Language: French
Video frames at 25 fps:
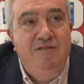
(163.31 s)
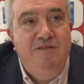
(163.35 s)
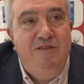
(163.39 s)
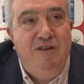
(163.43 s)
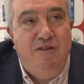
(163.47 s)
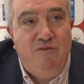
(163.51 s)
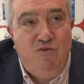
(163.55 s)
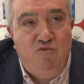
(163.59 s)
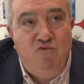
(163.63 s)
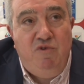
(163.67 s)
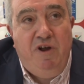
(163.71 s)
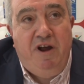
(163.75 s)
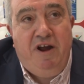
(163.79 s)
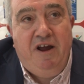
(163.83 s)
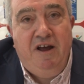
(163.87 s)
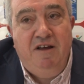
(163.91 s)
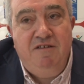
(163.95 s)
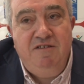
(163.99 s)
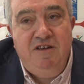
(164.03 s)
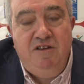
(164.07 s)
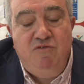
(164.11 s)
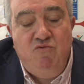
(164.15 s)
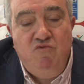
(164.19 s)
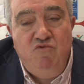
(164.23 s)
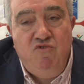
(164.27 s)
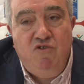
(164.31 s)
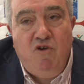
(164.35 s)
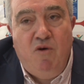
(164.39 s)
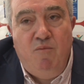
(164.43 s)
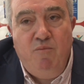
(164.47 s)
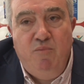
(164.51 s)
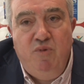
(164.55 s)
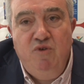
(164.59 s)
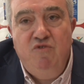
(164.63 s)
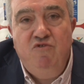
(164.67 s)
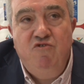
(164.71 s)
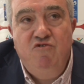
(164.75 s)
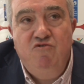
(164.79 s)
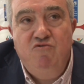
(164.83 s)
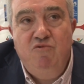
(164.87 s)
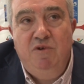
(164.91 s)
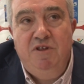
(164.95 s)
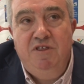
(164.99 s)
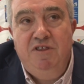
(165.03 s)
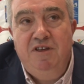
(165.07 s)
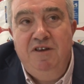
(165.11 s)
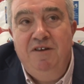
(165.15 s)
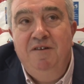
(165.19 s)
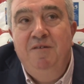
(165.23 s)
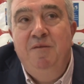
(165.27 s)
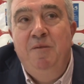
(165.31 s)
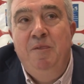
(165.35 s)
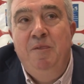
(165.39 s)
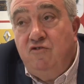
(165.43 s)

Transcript: Dans tous les cas, c'est tout ce qu'on peut souhaiter.